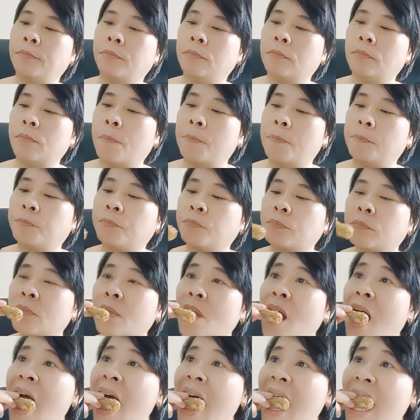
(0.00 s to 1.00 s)
đối với
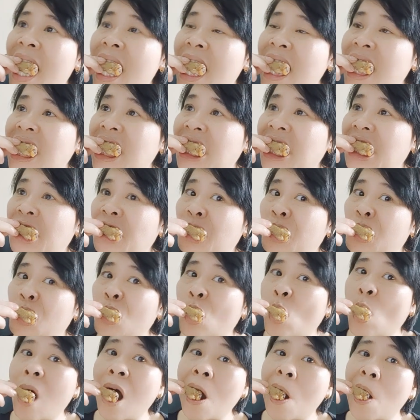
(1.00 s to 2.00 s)
trường hợp khai
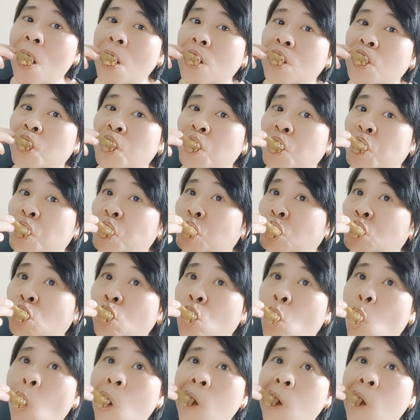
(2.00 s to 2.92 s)
và nộp theo quý.